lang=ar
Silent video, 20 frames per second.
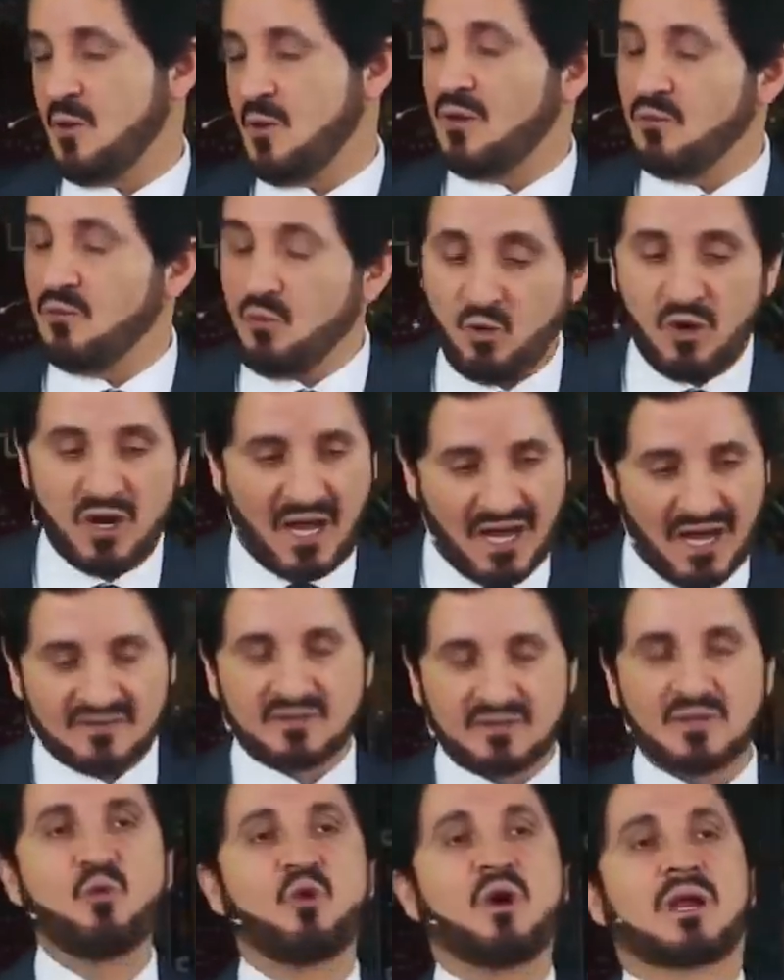
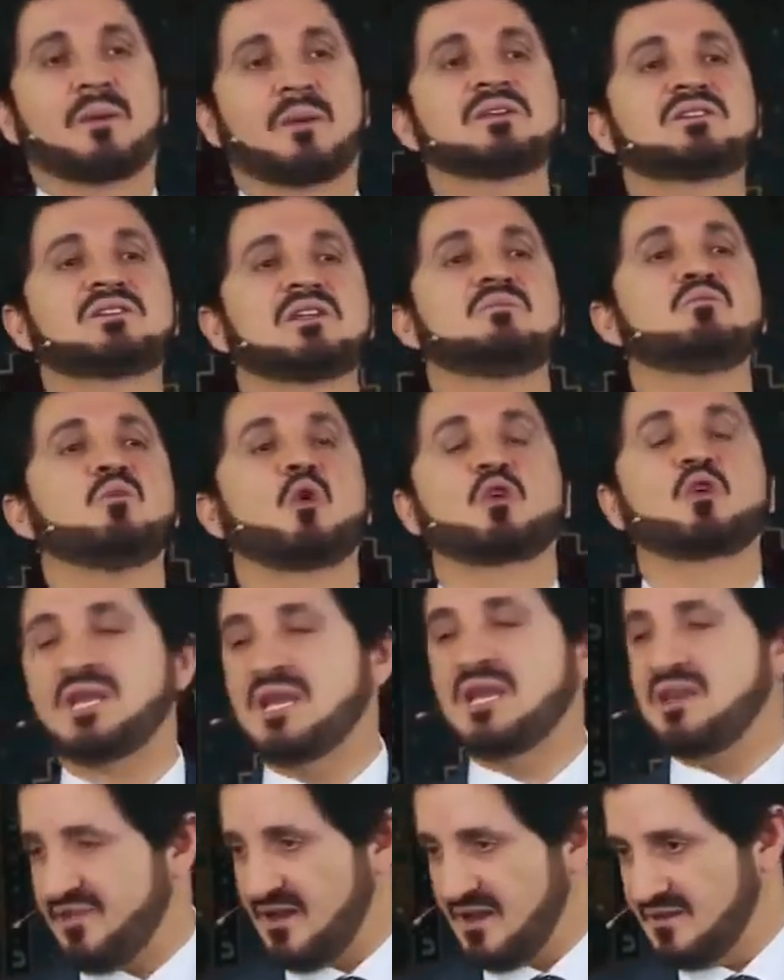وعرض المقاربات
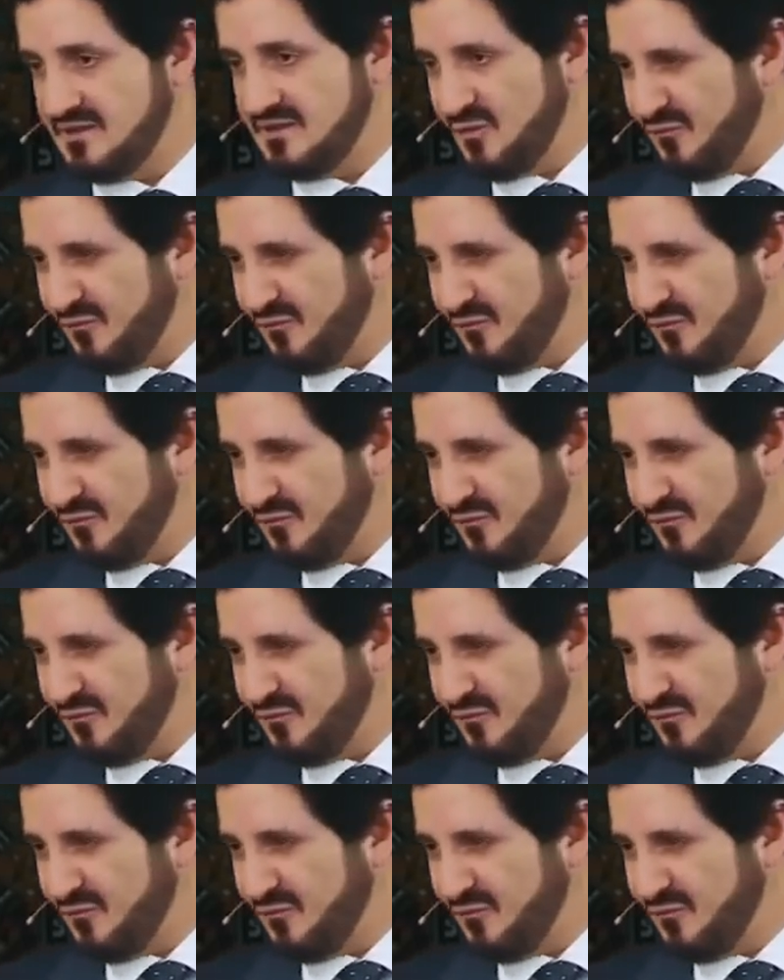المختلفة